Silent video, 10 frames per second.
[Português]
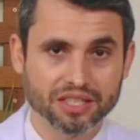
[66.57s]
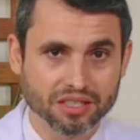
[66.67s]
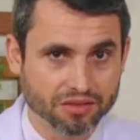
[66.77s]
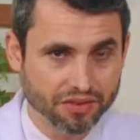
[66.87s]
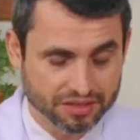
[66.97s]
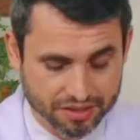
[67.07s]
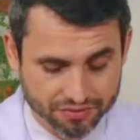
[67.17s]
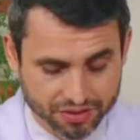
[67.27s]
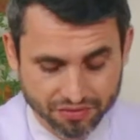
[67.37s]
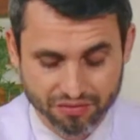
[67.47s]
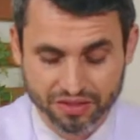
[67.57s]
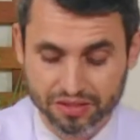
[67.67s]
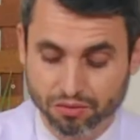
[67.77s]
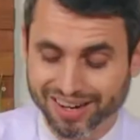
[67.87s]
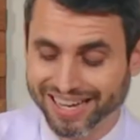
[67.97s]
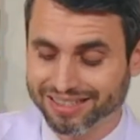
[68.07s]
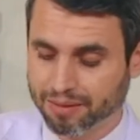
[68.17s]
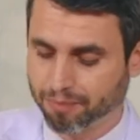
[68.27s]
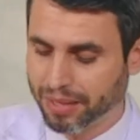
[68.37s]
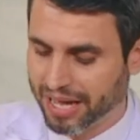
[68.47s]
vai ter que fazer? Você vai fazer um
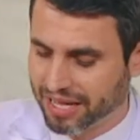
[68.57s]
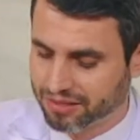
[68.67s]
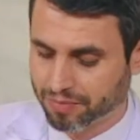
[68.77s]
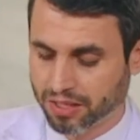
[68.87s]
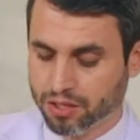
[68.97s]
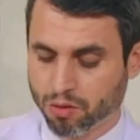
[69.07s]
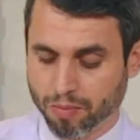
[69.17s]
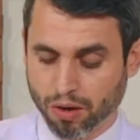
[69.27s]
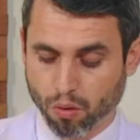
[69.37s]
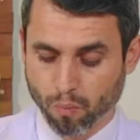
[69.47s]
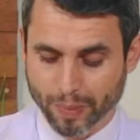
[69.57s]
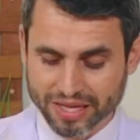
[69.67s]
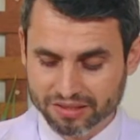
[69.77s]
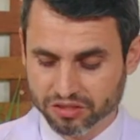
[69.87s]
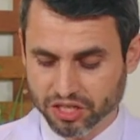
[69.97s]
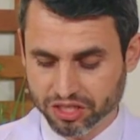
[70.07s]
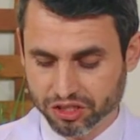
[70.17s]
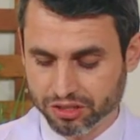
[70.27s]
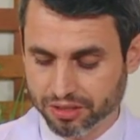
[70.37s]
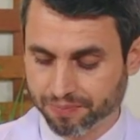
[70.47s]
cataplasma, uma compressa de
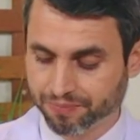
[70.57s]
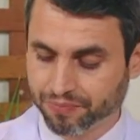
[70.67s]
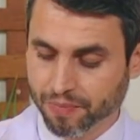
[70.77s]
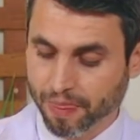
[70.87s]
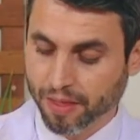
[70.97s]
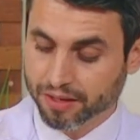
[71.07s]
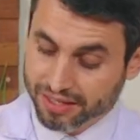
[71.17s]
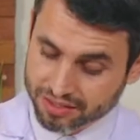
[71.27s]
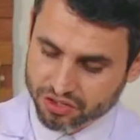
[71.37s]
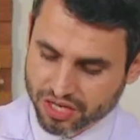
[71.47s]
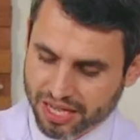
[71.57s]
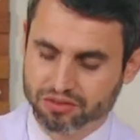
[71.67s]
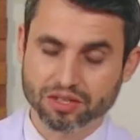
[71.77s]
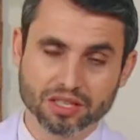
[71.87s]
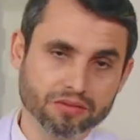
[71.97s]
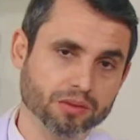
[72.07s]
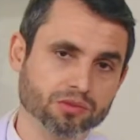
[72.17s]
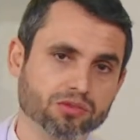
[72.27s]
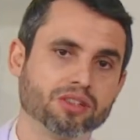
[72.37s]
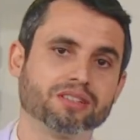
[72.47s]
argila. Neste caso aqui,
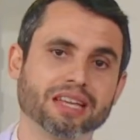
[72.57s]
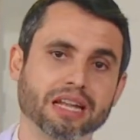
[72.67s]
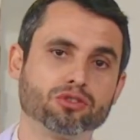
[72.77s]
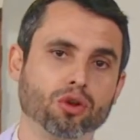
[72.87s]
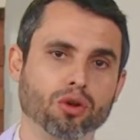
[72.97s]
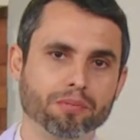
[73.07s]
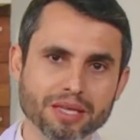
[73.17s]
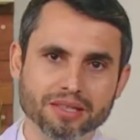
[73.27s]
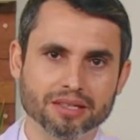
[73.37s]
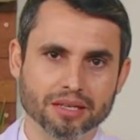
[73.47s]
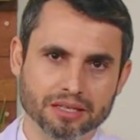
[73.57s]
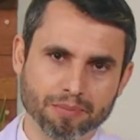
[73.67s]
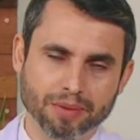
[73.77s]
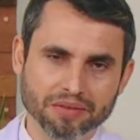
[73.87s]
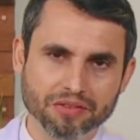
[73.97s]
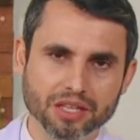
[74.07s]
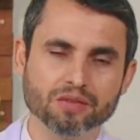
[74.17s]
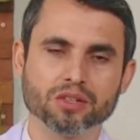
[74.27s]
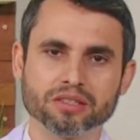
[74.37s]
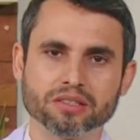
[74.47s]
vamos utilizar a dolomita, que é
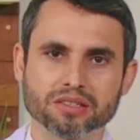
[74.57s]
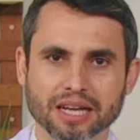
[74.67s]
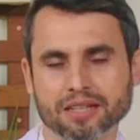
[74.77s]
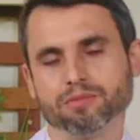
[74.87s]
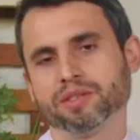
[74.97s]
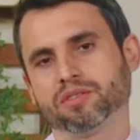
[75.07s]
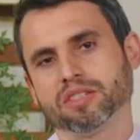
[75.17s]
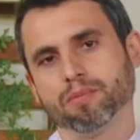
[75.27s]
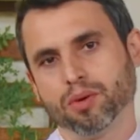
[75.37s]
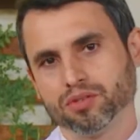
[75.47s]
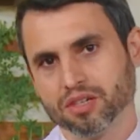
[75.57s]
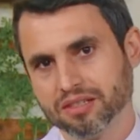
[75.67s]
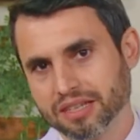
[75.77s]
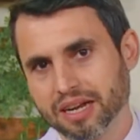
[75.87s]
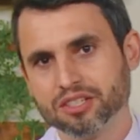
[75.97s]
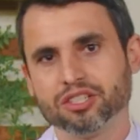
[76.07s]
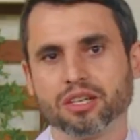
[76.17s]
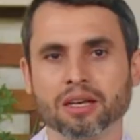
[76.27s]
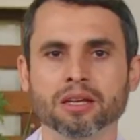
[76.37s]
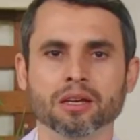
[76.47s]
preferível nesses casos, mas você pode utilizar
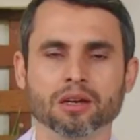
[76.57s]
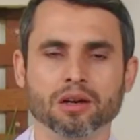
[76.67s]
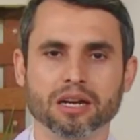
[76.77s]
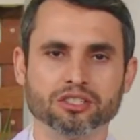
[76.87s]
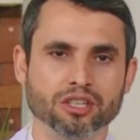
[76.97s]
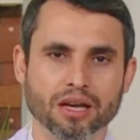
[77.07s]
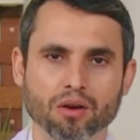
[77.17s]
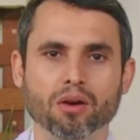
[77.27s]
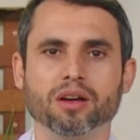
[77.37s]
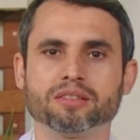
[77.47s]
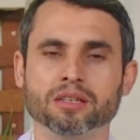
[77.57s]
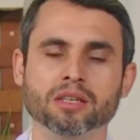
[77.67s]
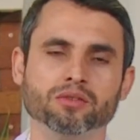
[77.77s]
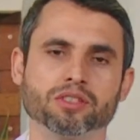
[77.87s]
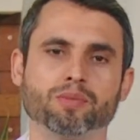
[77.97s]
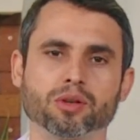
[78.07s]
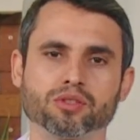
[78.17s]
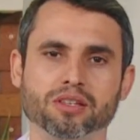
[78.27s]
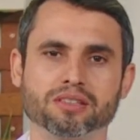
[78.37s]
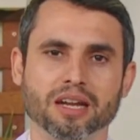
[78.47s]
argila, argila rosa, você pode
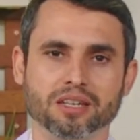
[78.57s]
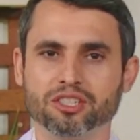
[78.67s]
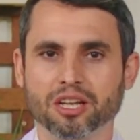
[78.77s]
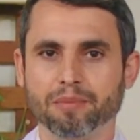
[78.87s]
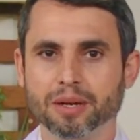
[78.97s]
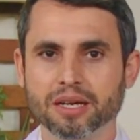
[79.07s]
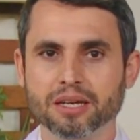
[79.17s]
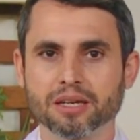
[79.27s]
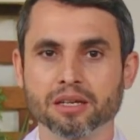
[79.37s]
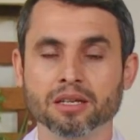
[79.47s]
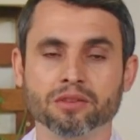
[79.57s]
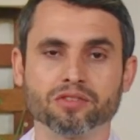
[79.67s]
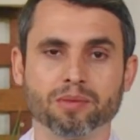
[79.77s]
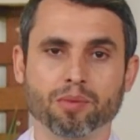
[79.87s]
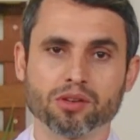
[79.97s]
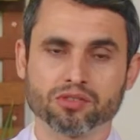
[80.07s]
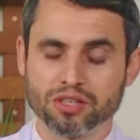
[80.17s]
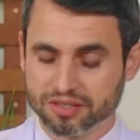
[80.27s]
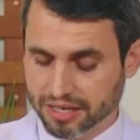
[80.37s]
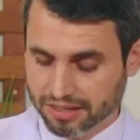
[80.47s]
utilizar argila branca, você pode
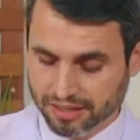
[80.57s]
utilizar